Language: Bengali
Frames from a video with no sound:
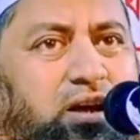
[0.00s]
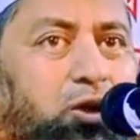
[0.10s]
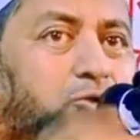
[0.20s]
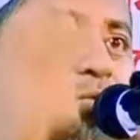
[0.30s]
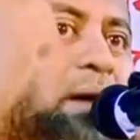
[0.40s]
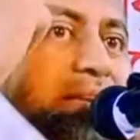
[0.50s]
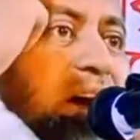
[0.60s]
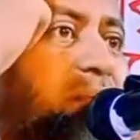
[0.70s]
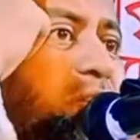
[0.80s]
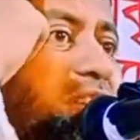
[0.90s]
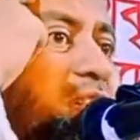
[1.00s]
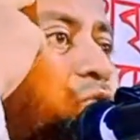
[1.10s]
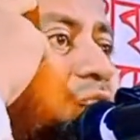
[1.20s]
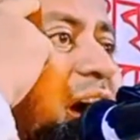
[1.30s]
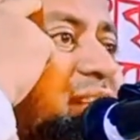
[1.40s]
কিন্তু মাথার মধ্যে
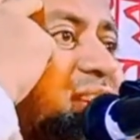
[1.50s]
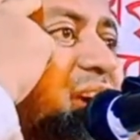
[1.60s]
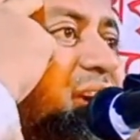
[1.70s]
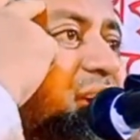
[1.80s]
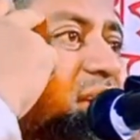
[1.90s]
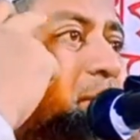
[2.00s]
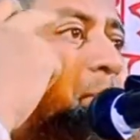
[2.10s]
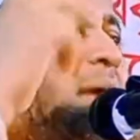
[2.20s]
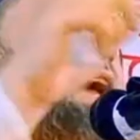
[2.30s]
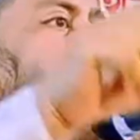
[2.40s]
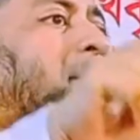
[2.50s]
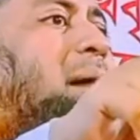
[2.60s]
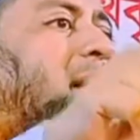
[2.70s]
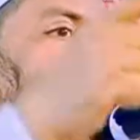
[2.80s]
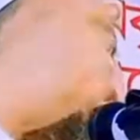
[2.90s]
ঢুকে আছে মেয়ের
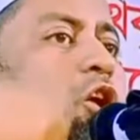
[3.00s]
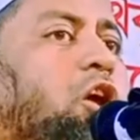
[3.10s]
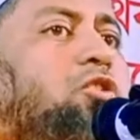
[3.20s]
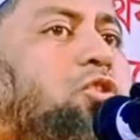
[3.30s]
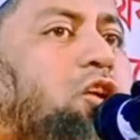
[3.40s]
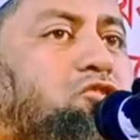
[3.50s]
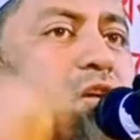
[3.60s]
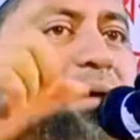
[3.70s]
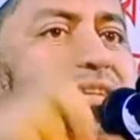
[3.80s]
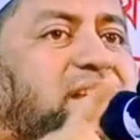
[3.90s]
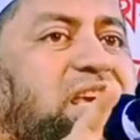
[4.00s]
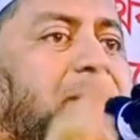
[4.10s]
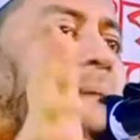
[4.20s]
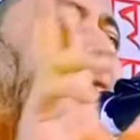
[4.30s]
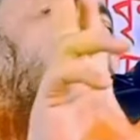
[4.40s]
বাবার কলঙ্ক সমাজে
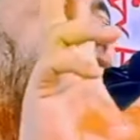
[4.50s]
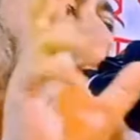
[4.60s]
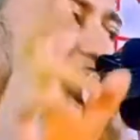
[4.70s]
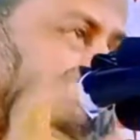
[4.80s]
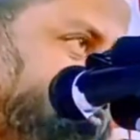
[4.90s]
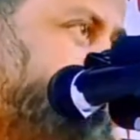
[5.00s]
কিভাবে মুখ দেখাবো